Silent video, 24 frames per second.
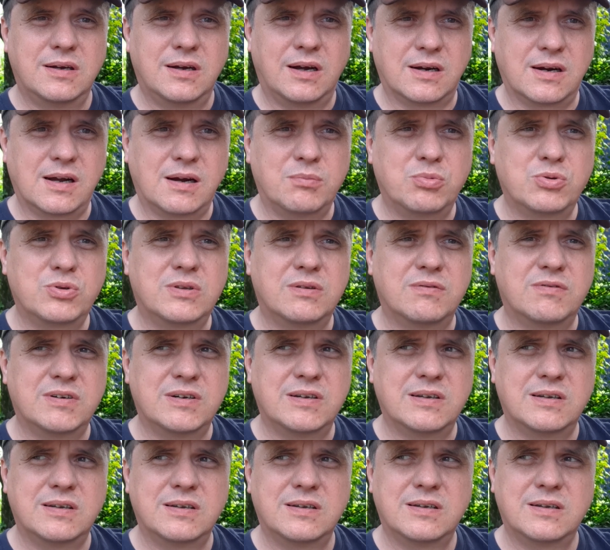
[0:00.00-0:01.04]
А как будто
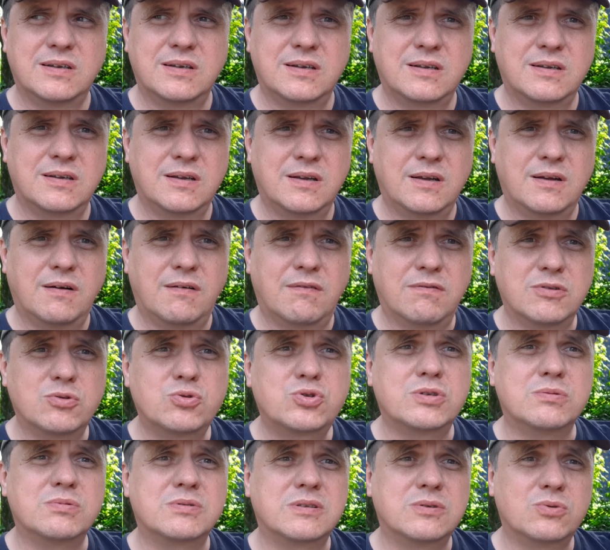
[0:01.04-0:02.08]
вы в
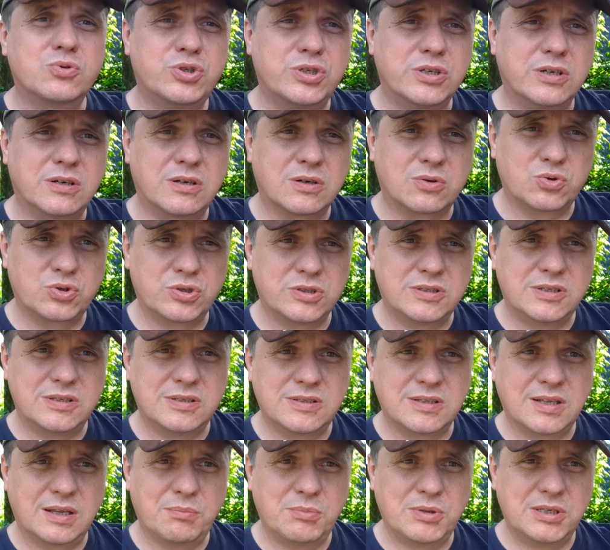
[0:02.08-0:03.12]
лучшем случае
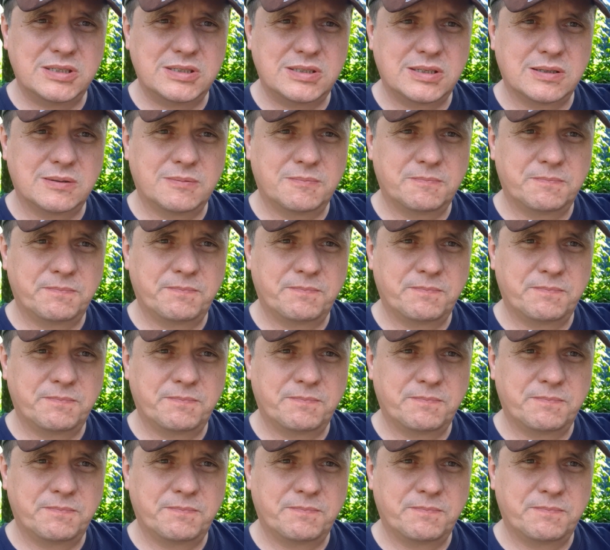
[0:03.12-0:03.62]
кружитесь на месте.